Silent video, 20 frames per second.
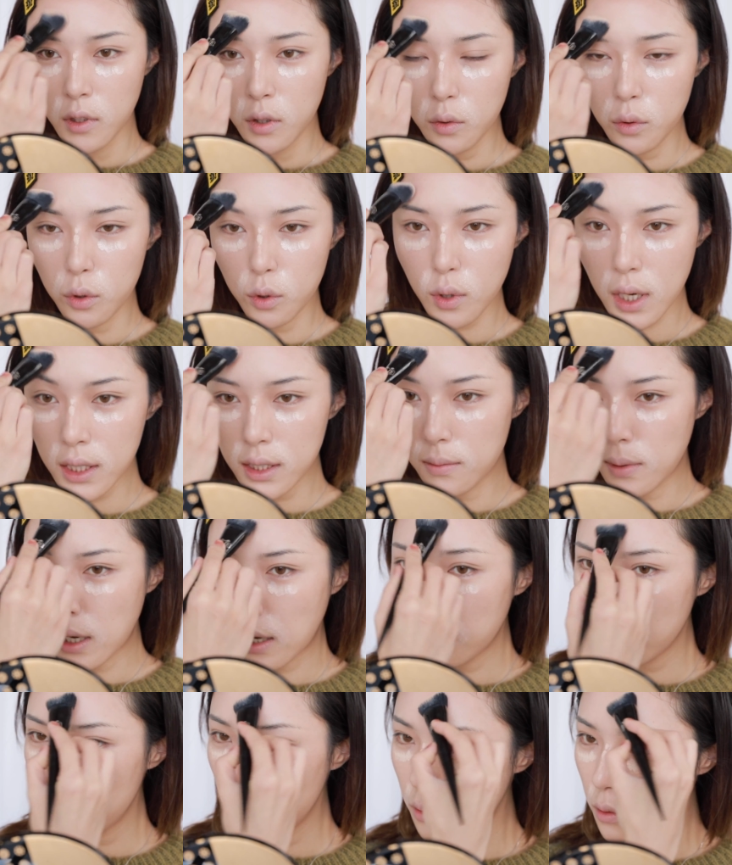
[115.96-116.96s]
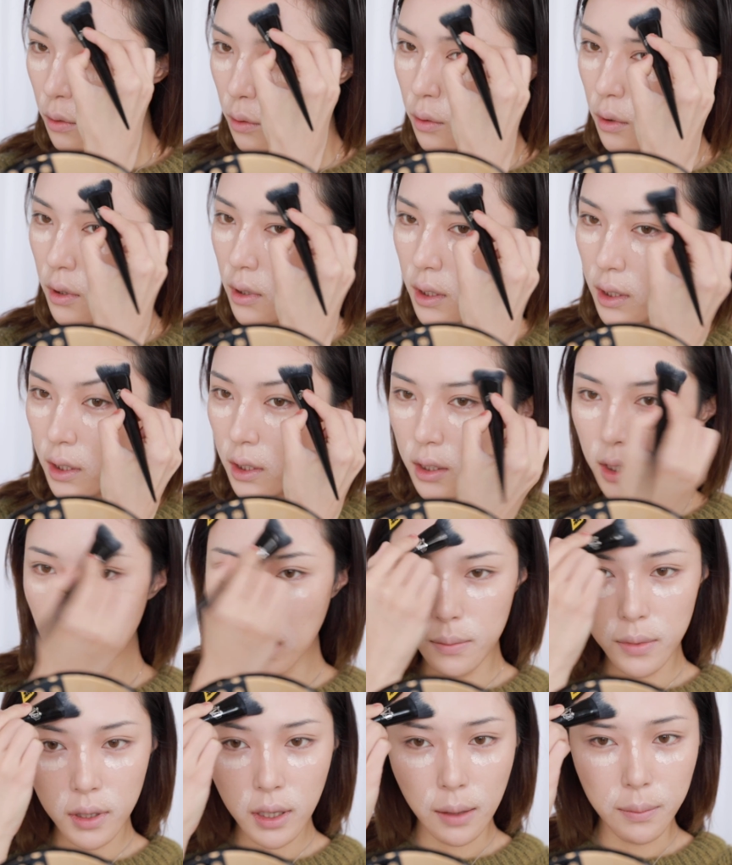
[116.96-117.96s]
用刷子麻烦了，我就觉得洗起
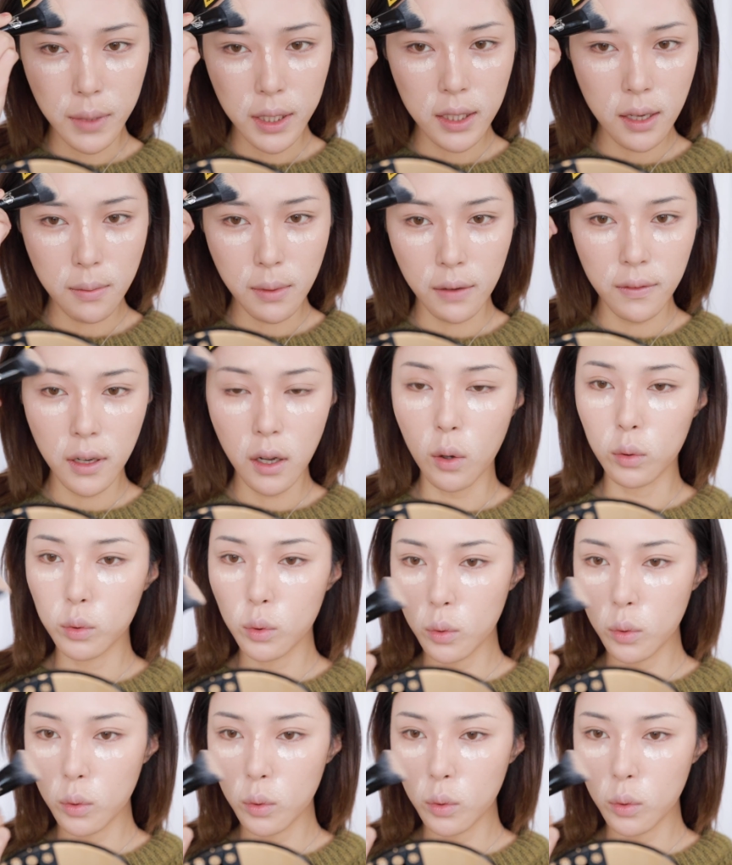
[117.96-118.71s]
来比海绵蛋麻烦好